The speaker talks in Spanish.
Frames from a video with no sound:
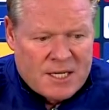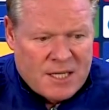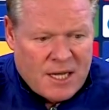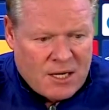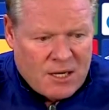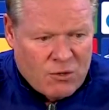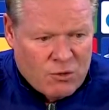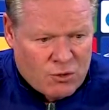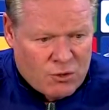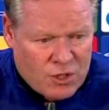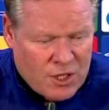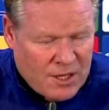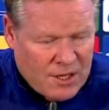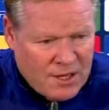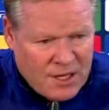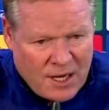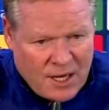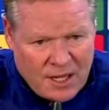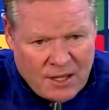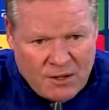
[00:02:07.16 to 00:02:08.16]
está
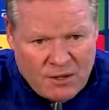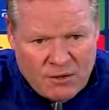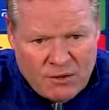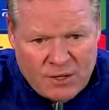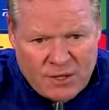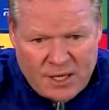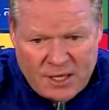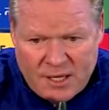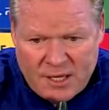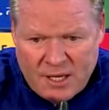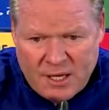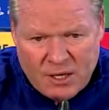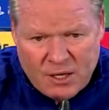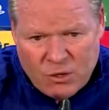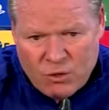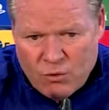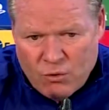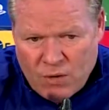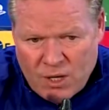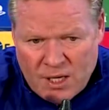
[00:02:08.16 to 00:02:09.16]
concentrado y
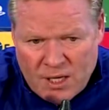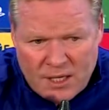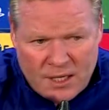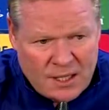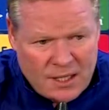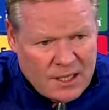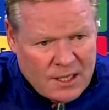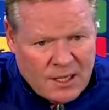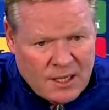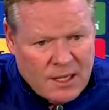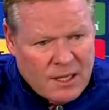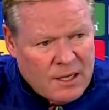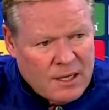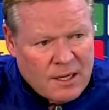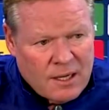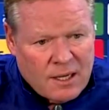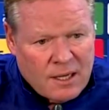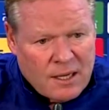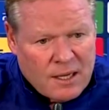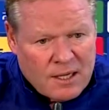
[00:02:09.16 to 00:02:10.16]
quiere jugar y
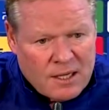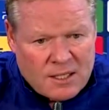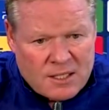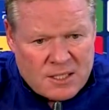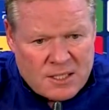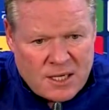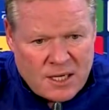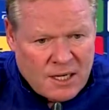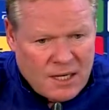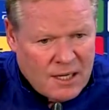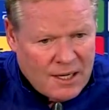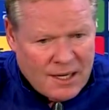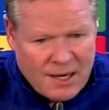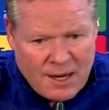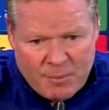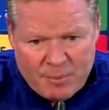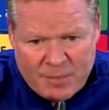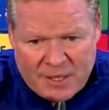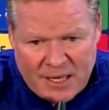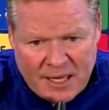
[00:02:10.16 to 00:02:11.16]
quiere ser el
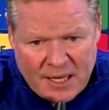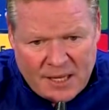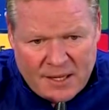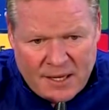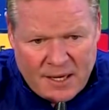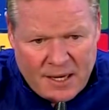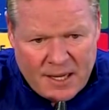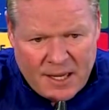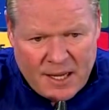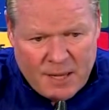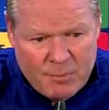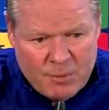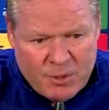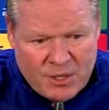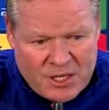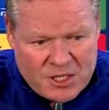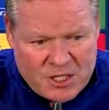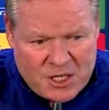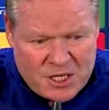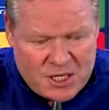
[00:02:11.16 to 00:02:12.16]
capitán del equipo
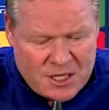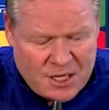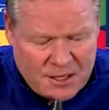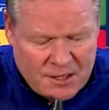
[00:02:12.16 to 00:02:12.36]
en ese